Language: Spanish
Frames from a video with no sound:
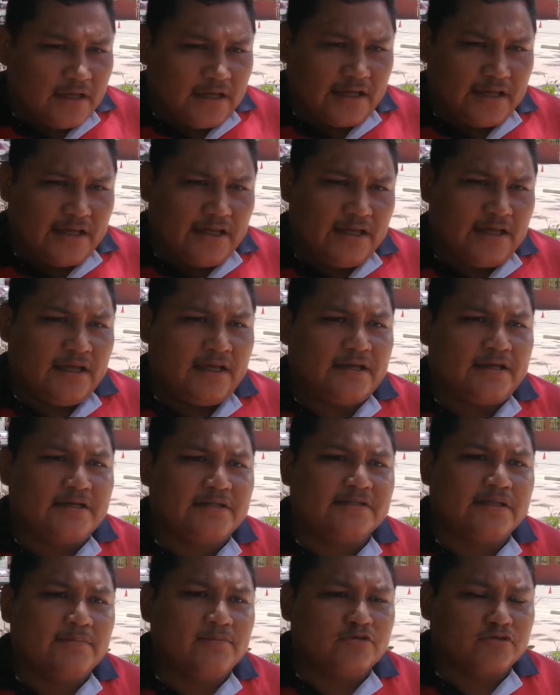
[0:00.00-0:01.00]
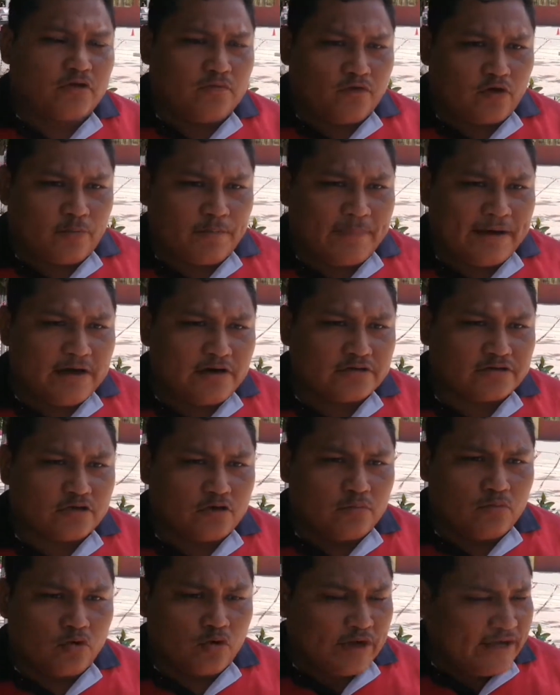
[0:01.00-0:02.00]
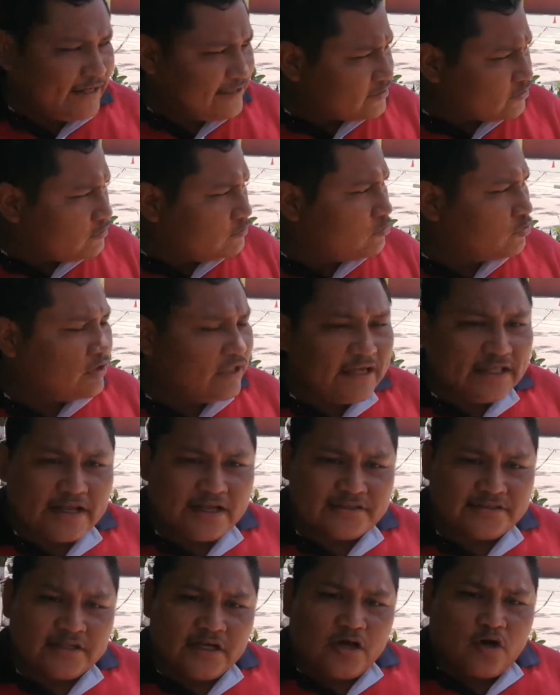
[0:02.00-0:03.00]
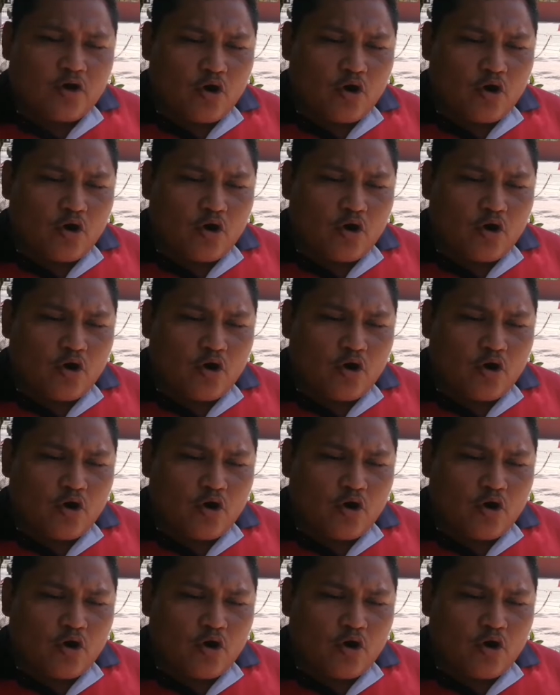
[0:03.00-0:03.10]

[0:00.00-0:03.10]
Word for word: eh, estamos conformados con mujeres comuneras,